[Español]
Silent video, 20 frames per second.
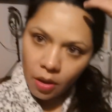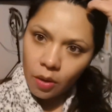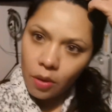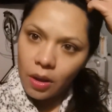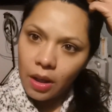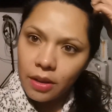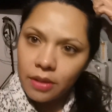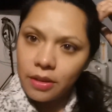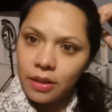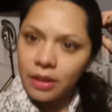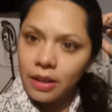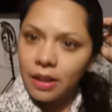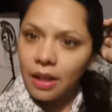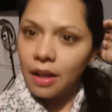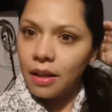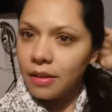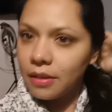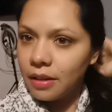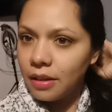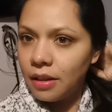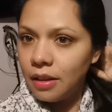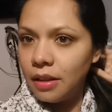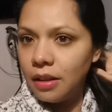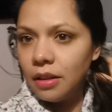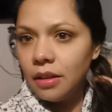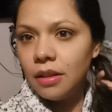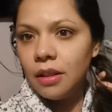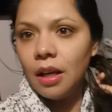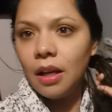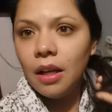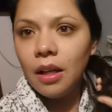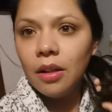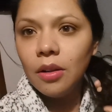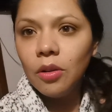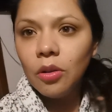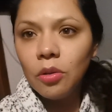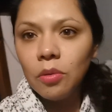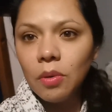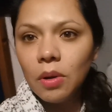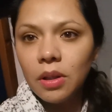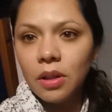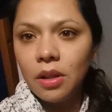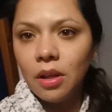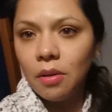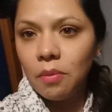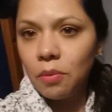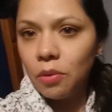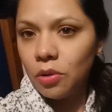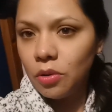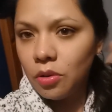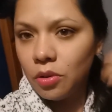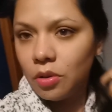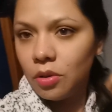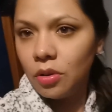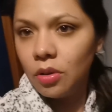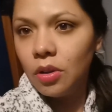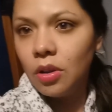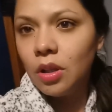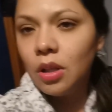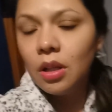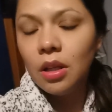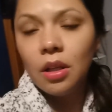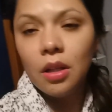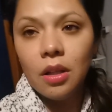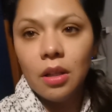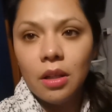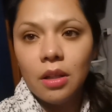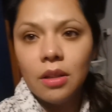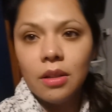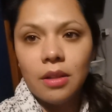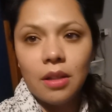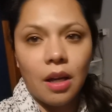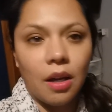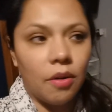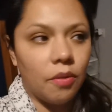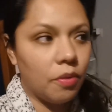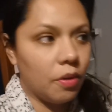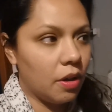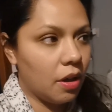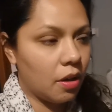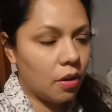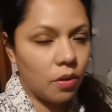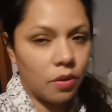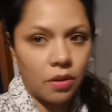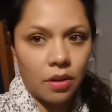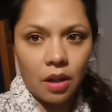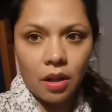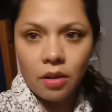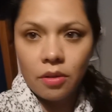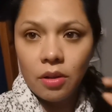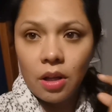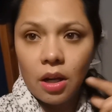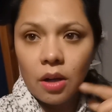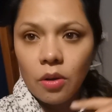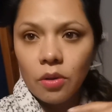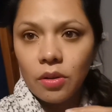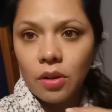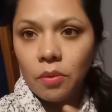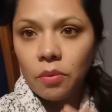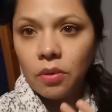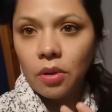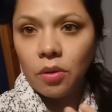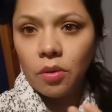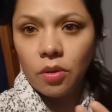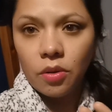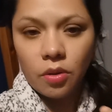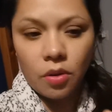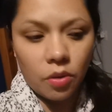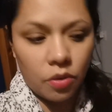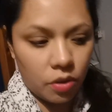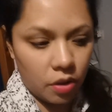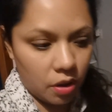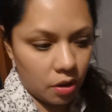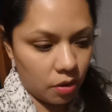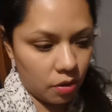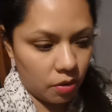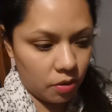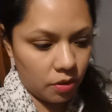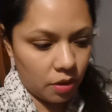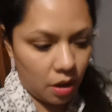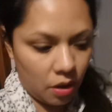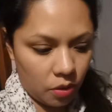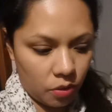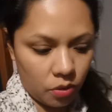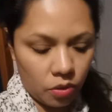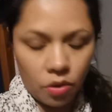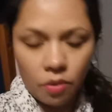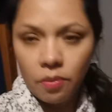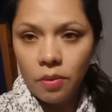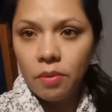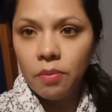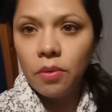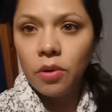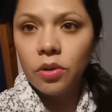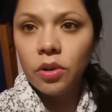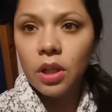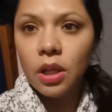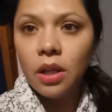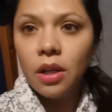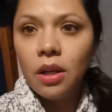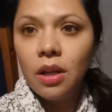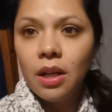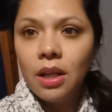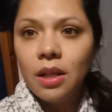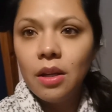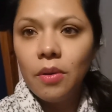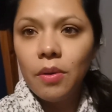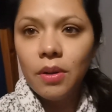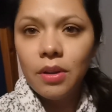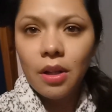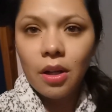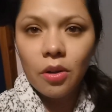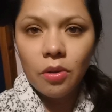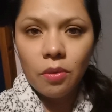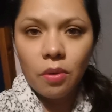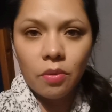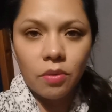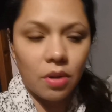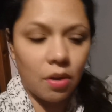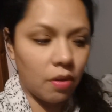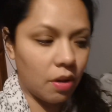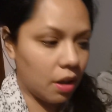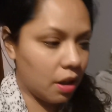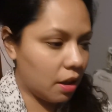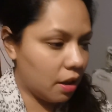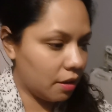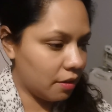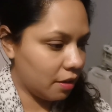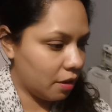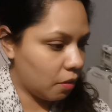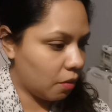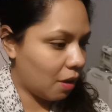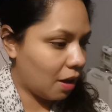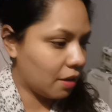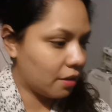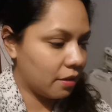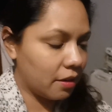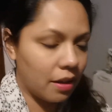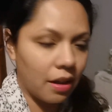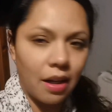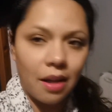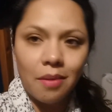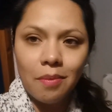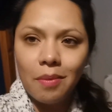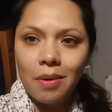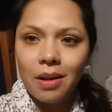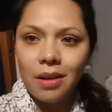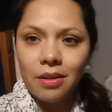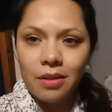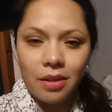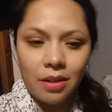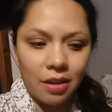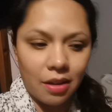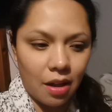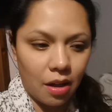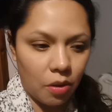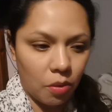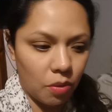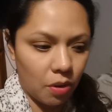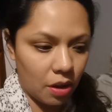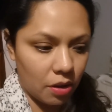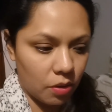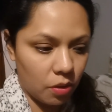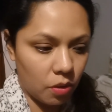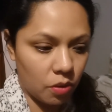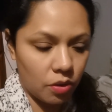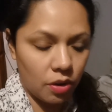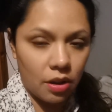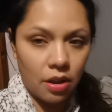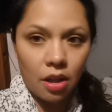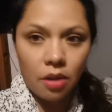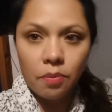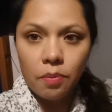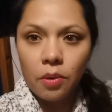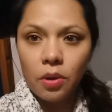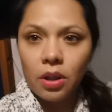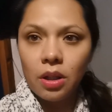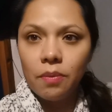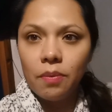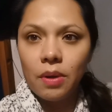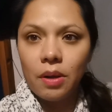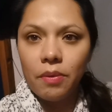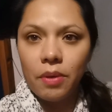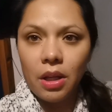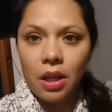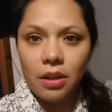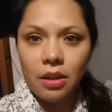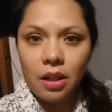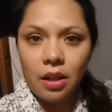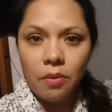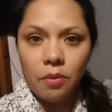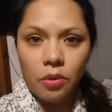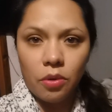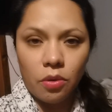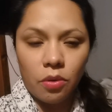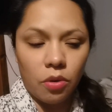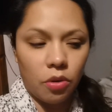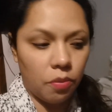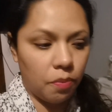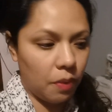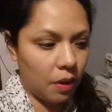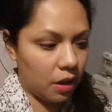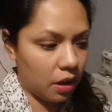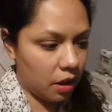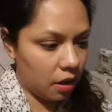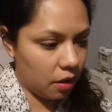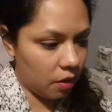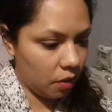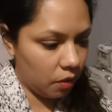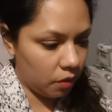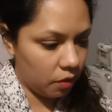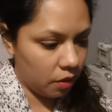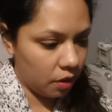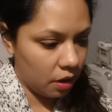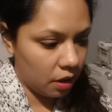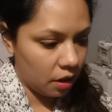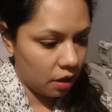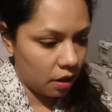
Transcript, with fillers: Hola chicas, y ya nos bañamos. Ya fui a acostar, ya acostamos a nuestros hijos, ya los dormimos y ahorita nos vamos a bajar a hacer unas cremas y algunas cosillas porque para mañana tenemos unos pedidos.